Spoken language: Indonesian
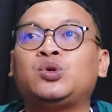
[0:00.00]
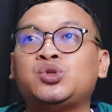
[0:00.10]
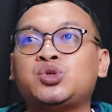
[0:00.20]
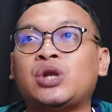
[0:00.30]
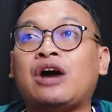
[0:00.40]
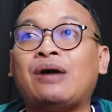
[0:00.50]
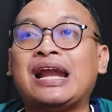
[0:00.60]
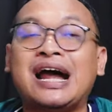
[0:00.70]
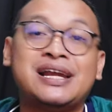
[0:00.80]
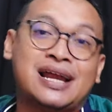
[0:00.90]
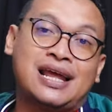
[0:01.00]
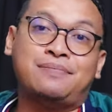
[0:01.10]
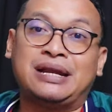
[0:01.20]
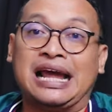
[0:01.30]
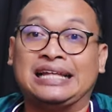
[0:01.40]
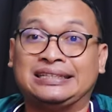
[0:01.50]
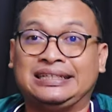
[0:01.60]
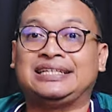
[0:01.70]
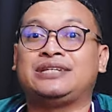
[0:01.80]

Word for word: Tujuh lawan handalan menanti.